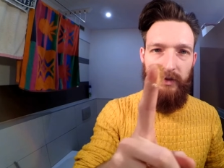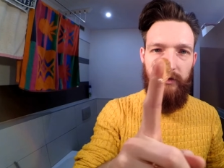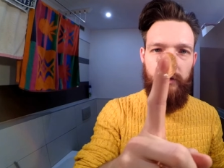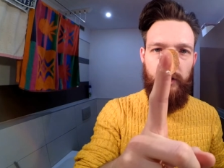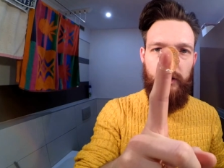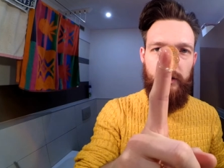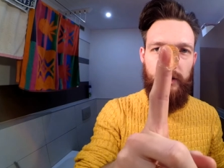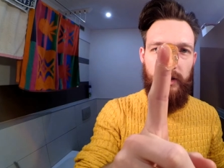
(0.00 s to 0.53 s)

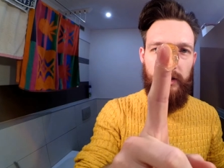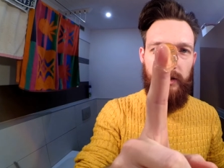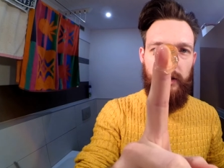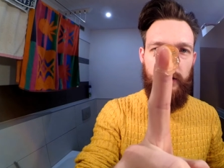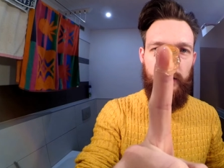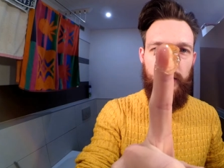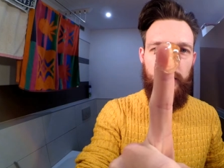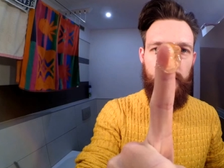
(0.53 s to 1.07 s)
Wygląda jak
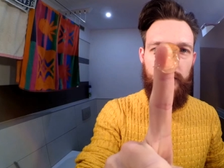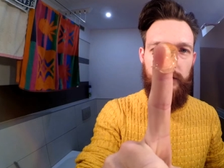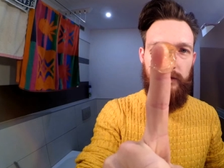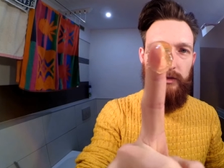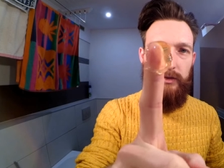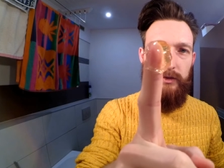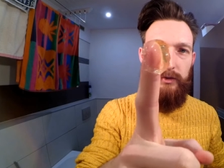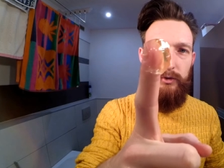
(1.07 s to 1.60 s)
taki
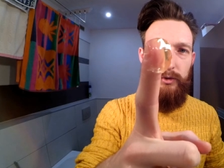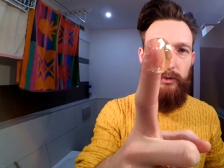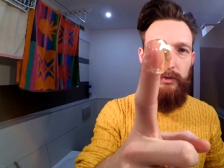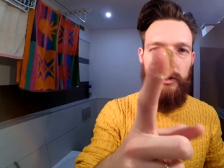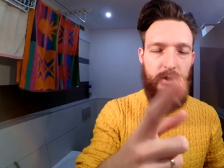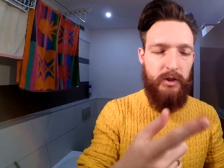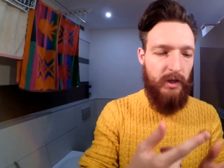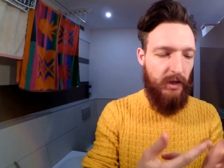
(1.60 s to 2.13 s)

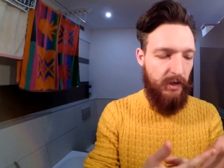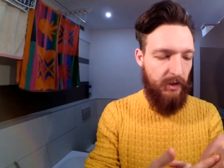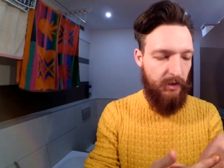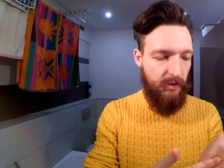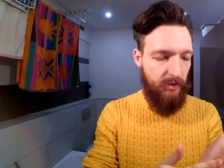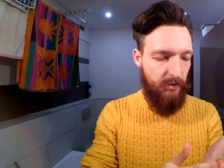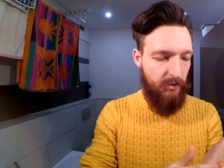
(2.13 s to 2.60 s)
żółty żelek.